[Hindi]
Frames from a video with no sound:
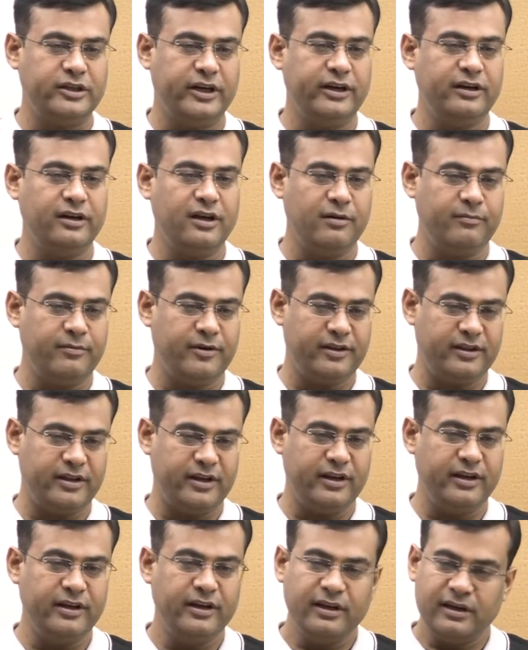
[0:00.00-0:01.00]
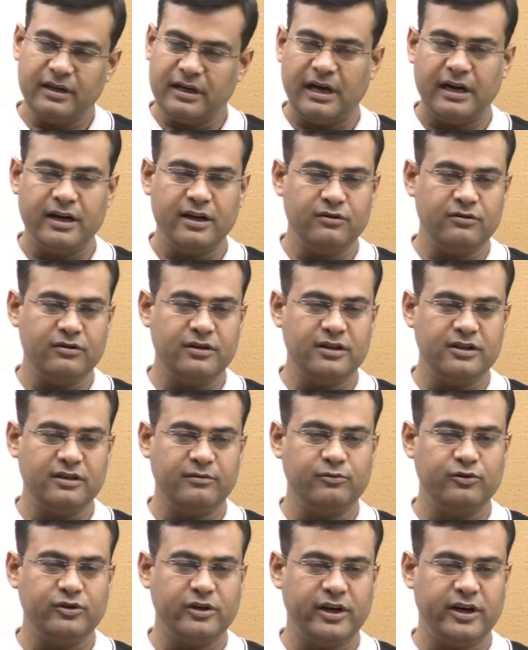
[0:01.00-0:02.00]
चैन कहाँ पड़ता है खाना तो ना हजम
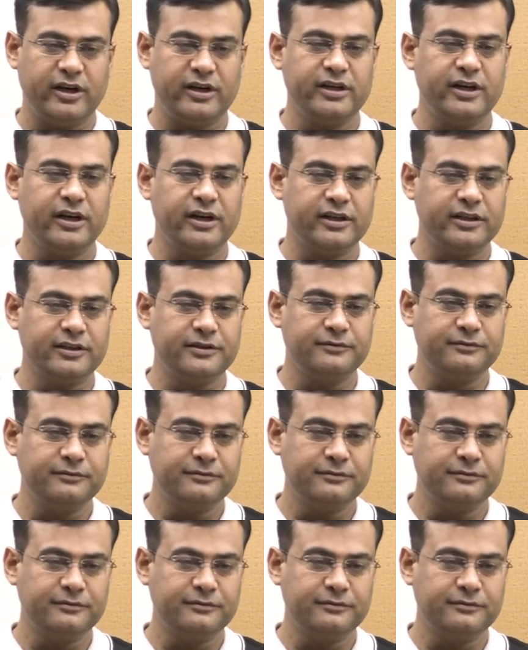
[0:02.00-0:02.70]
होगा घर जाके